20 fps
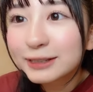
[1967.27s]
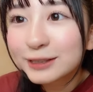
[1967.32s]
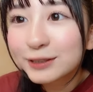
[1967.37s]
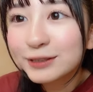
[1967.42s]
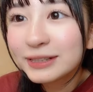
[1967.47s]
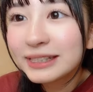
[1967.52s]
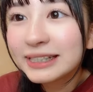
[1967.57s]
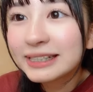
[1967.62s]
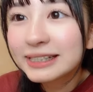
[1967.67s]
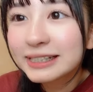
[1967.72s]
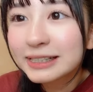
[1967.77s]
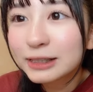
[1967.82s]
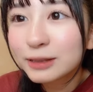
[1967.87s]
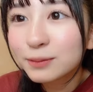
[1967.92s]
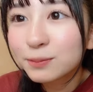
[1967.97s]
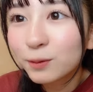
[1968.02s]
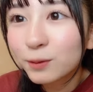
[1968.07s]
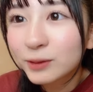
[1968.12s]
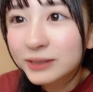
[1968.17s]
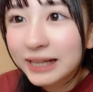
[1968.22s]
12位
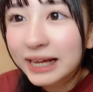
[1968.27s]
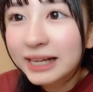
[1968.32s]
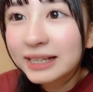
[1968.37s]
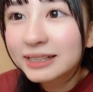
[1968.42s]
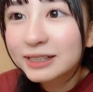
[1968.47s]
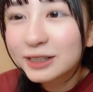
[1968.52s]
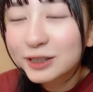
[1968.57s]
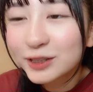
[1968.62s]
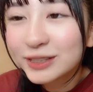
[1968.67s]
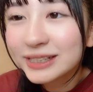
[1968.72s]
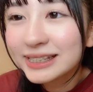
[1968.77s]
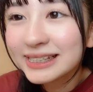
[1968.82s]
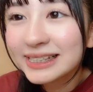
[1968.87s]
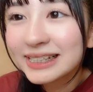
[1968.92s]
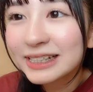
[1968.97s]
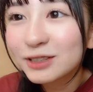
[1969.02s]
チーボーさん11